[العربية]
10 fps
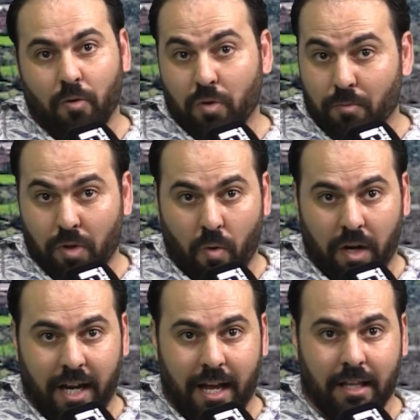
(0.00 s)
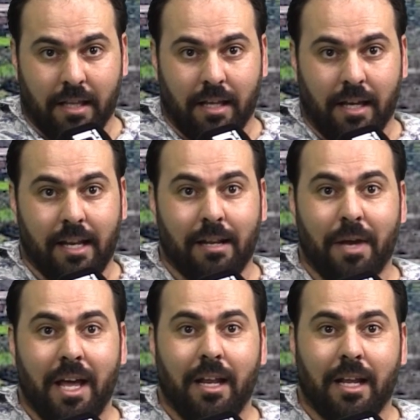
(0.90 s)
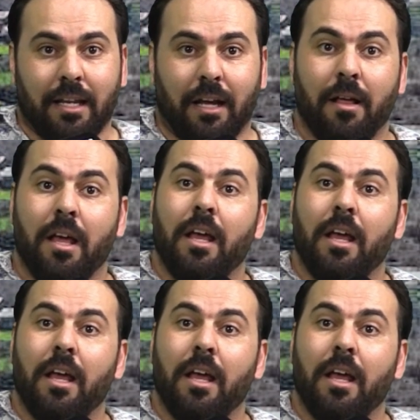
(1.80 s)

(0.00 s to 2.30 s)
كنت متوقع هذا هذا المآل هذا